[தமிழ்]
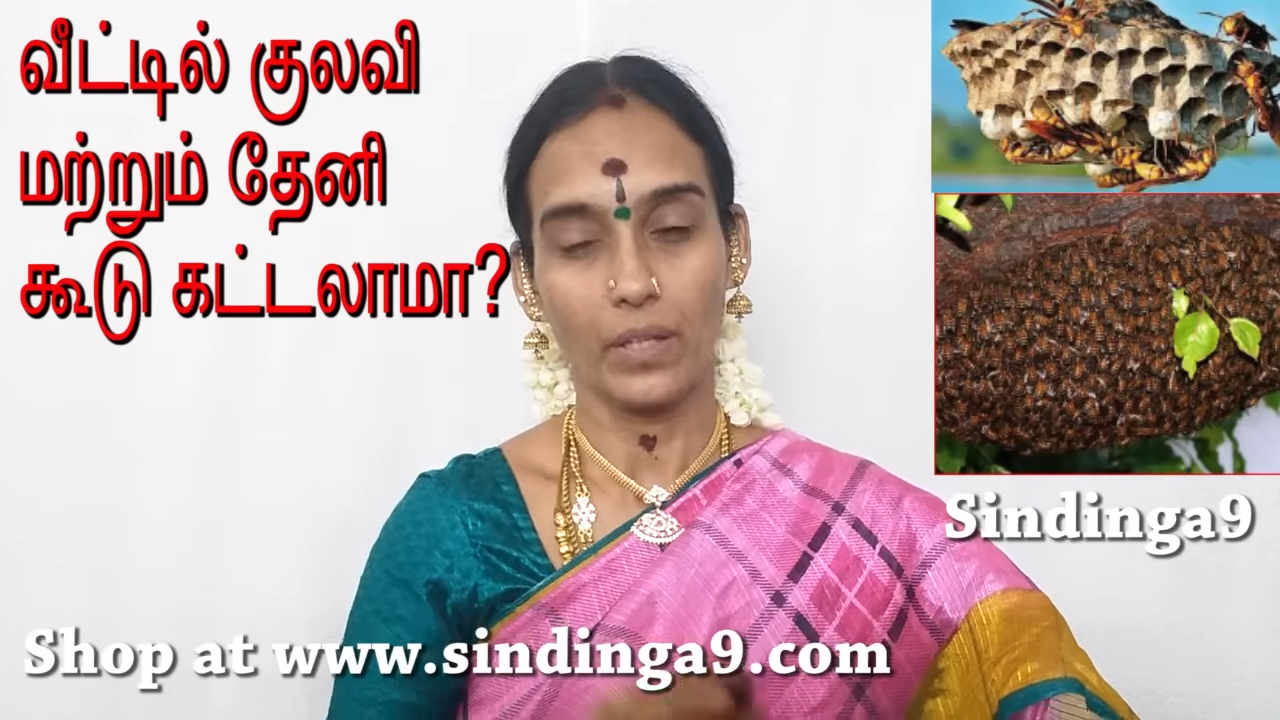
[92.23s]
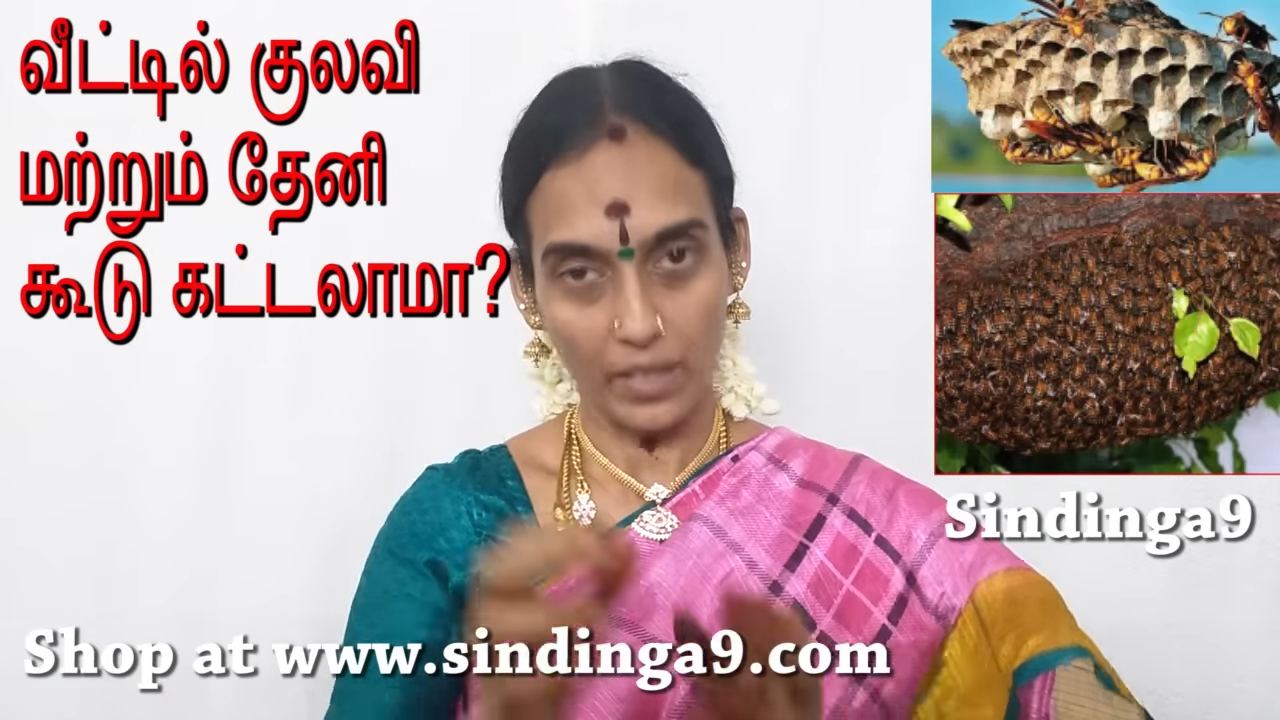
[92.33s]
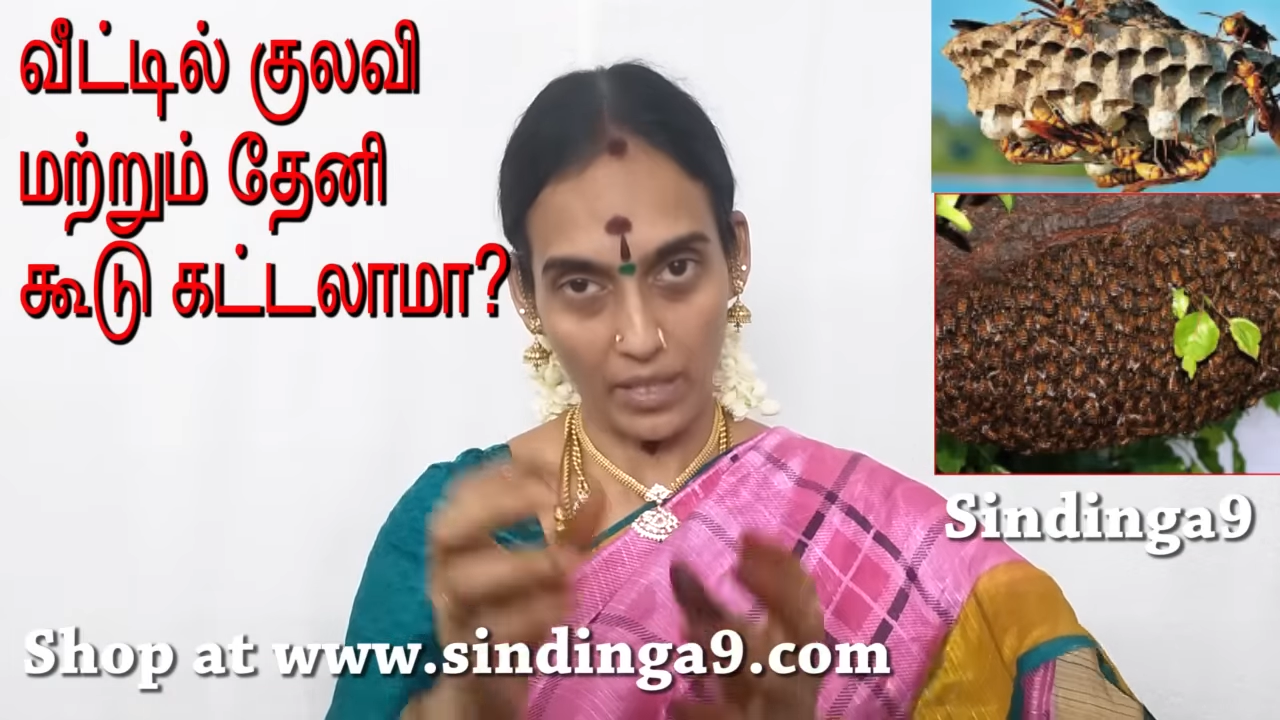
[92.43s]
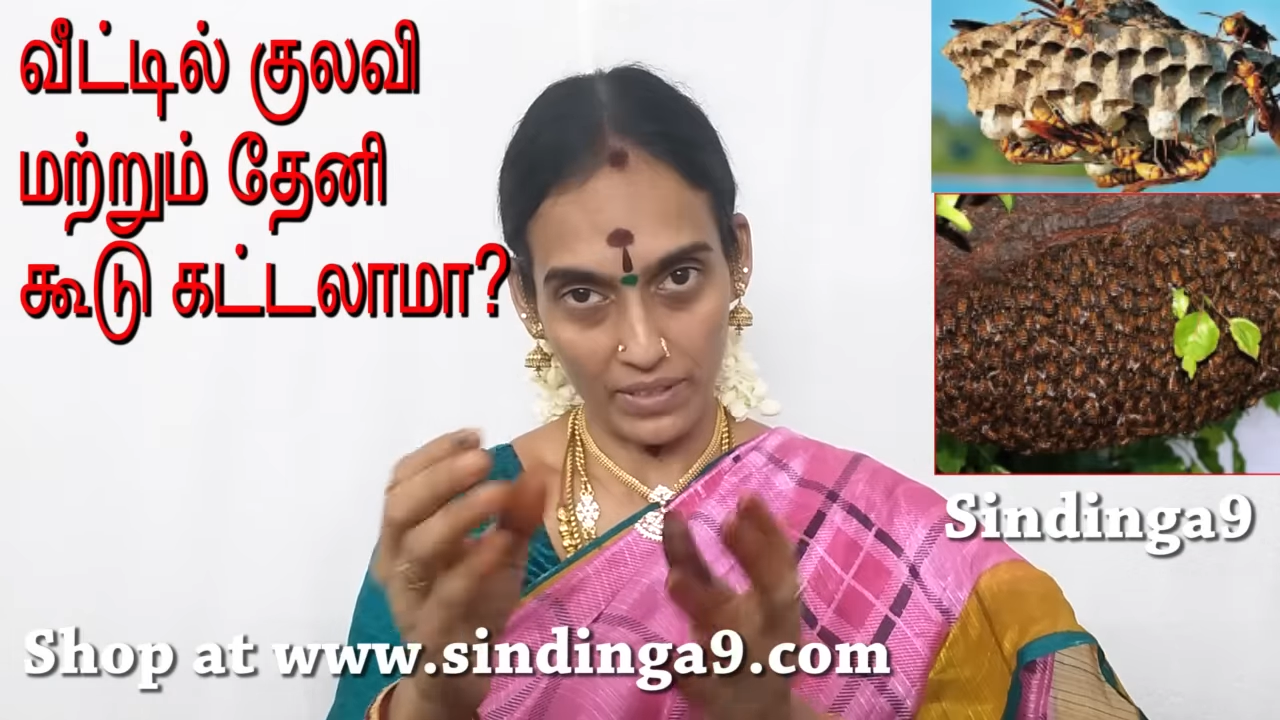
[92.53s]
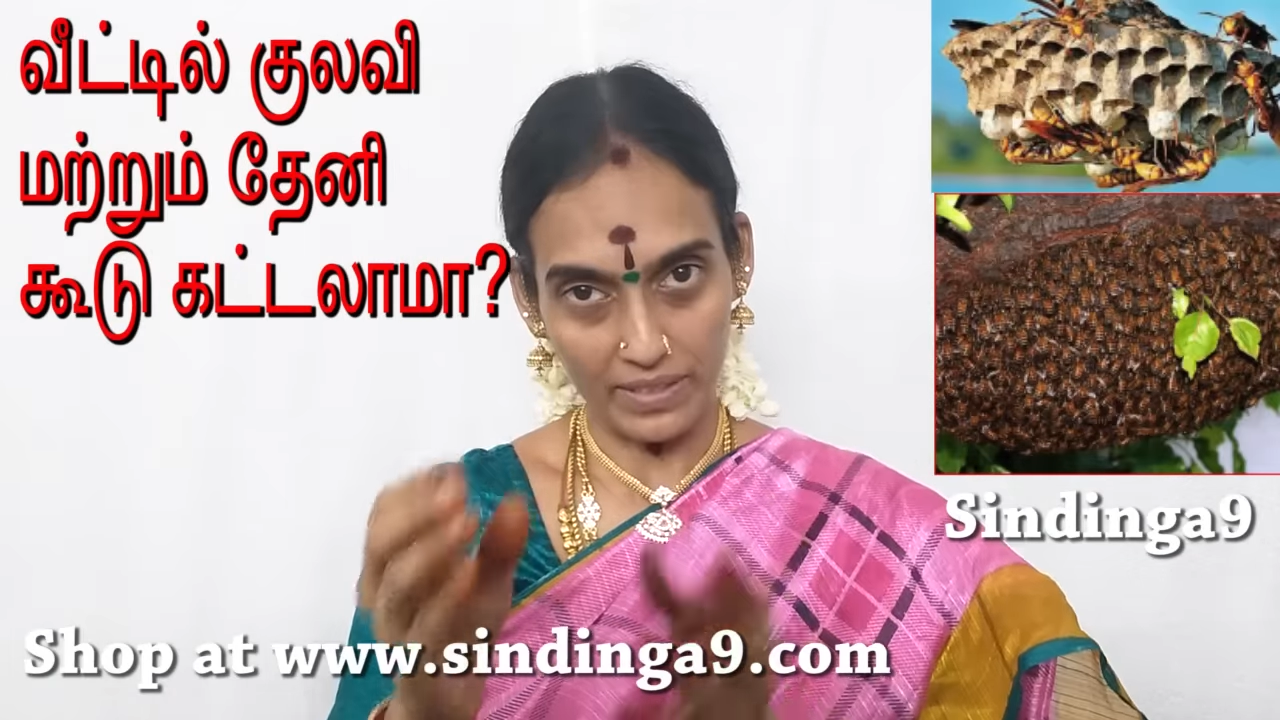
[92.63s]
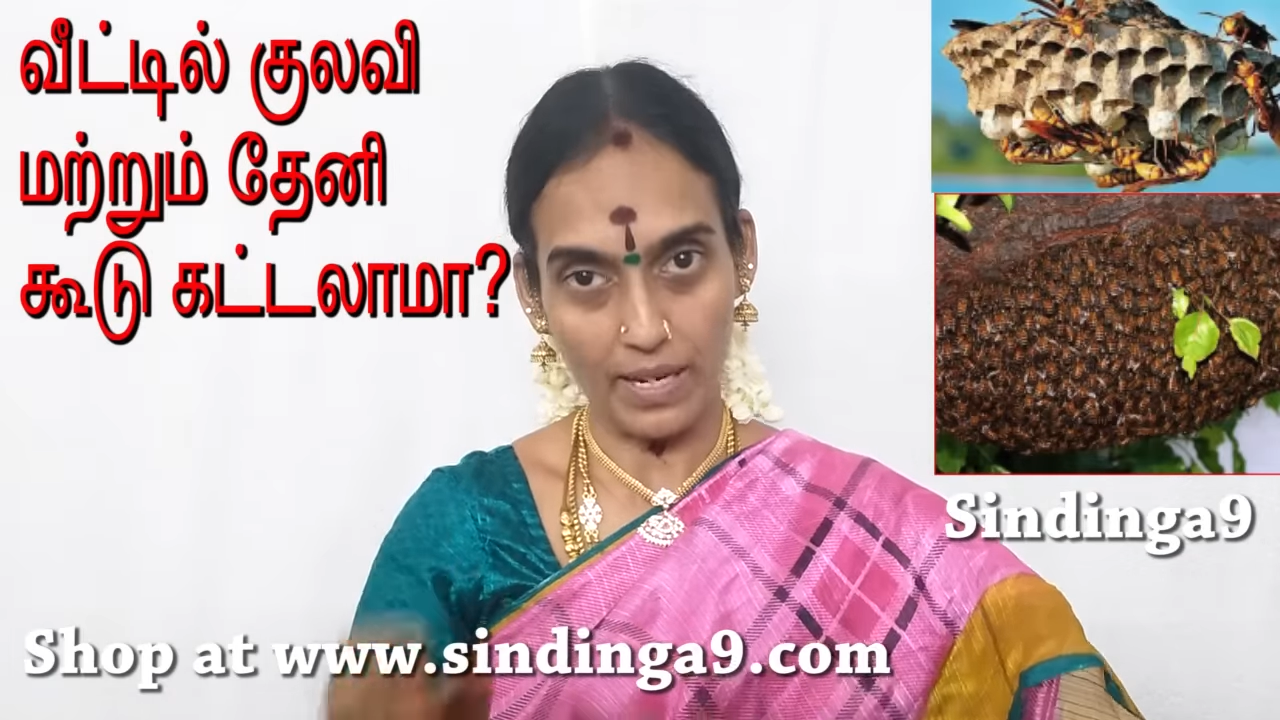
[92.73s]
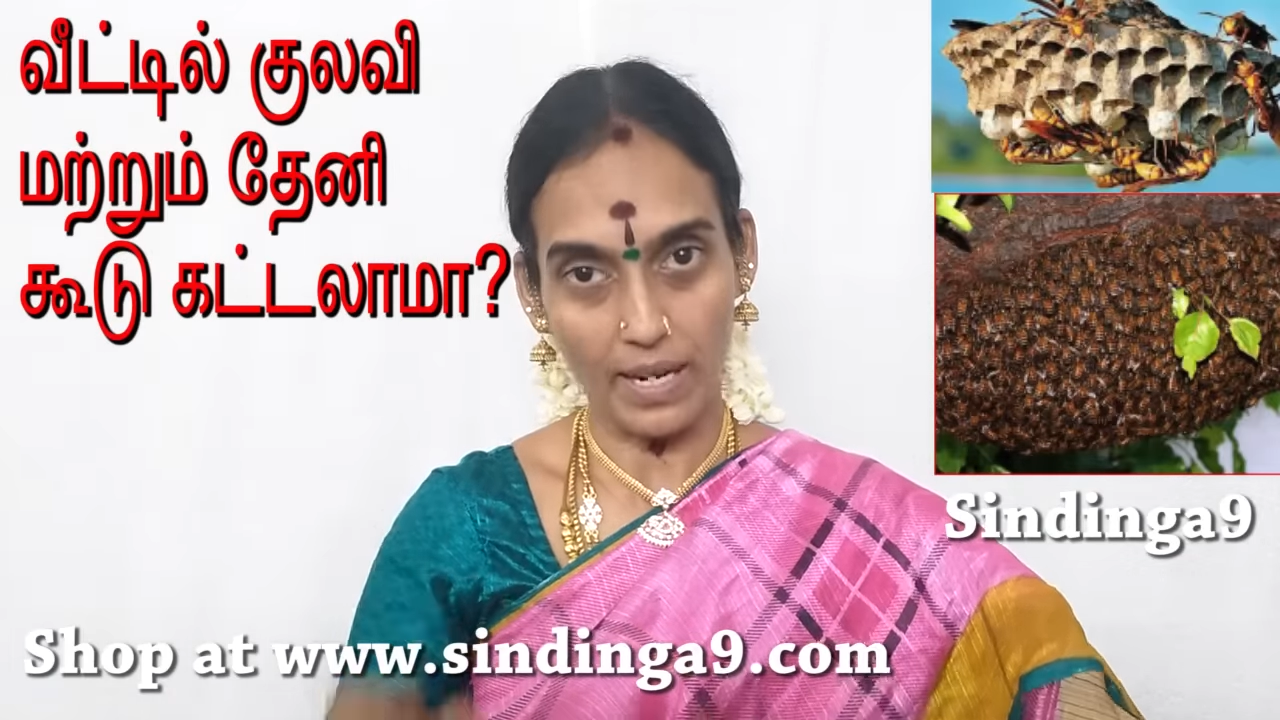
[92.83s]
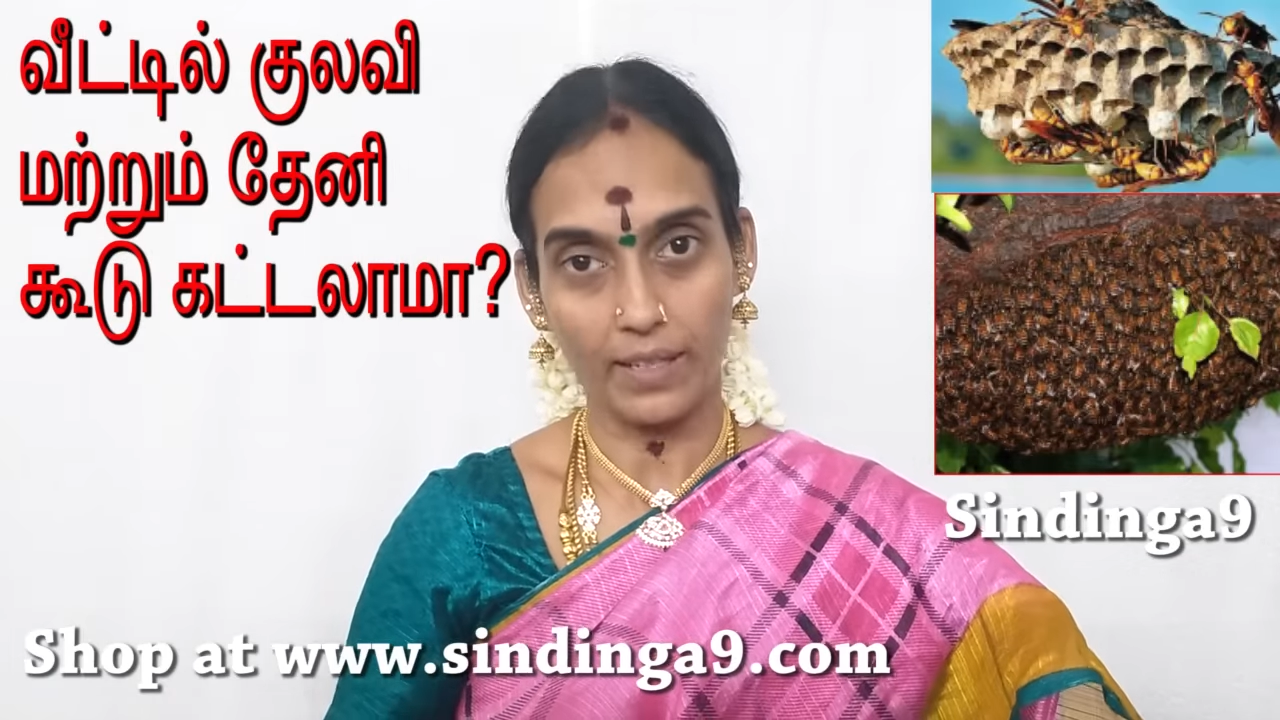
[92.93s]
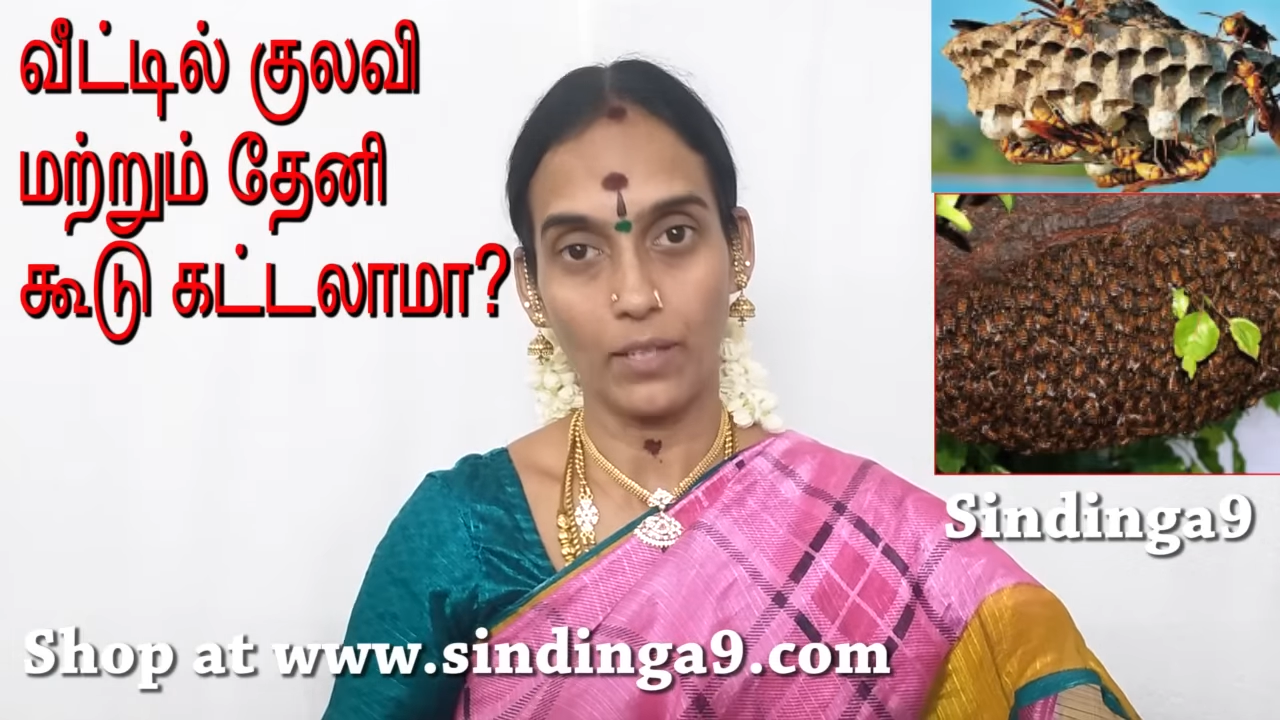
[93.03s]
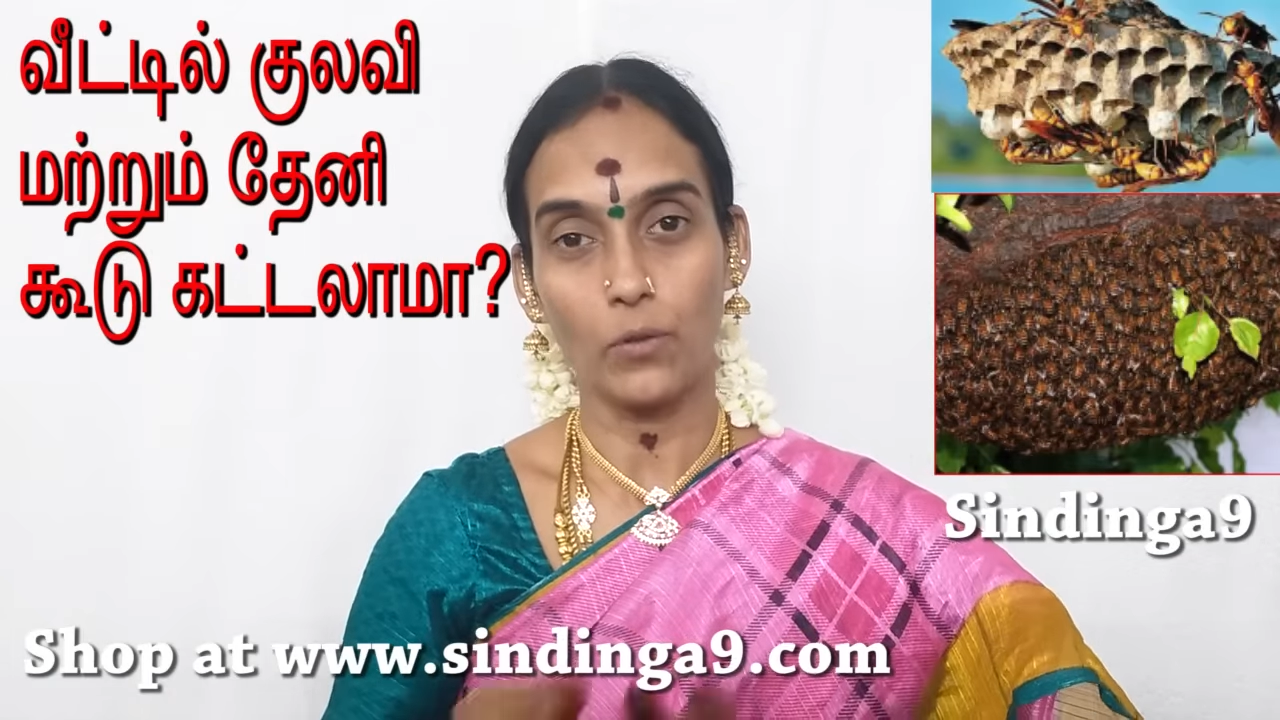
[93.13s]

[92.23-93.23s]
டிவி ஸ்டாண்டில்